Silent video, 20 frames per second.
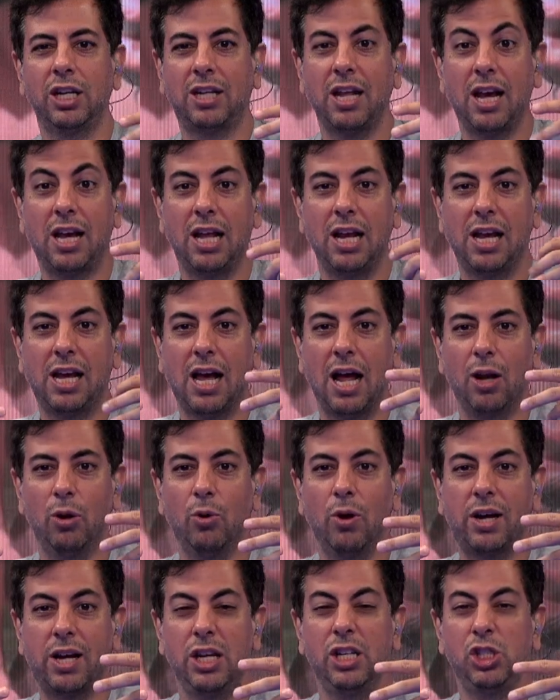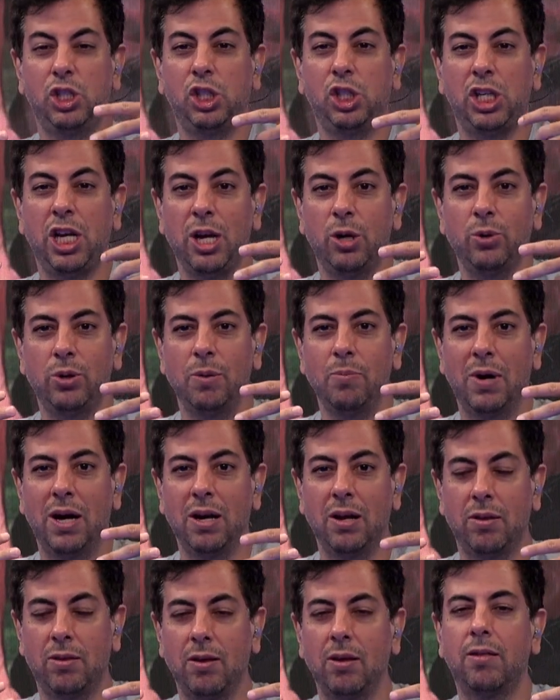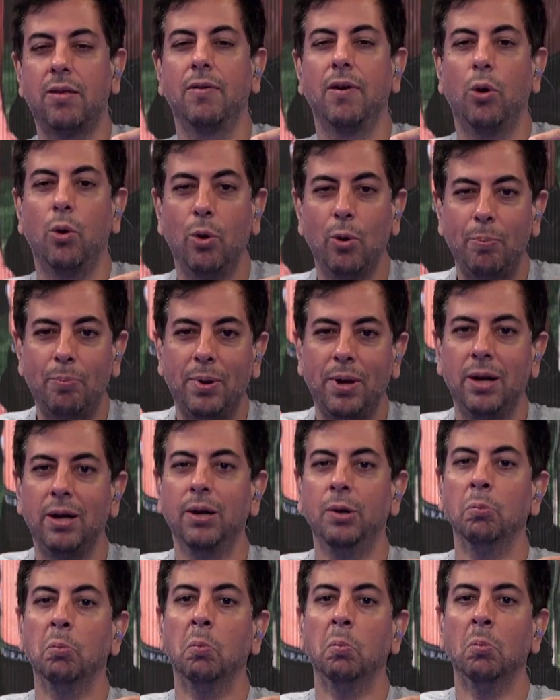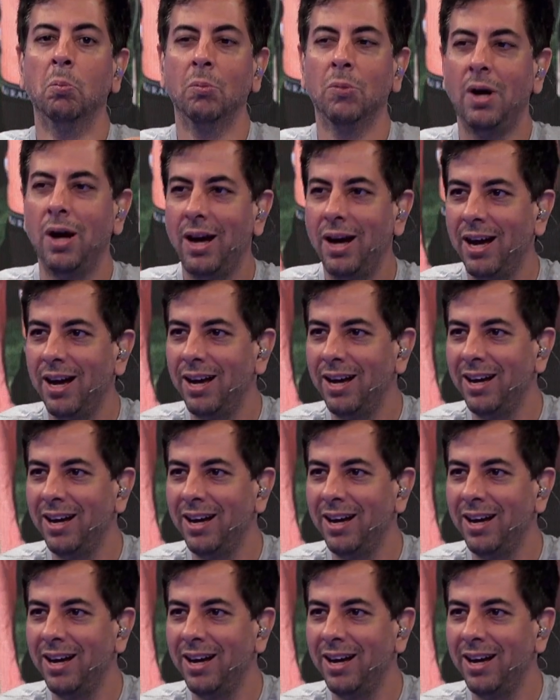já tem aquele calor, aquele cheiro de maresia, você vai, opa. O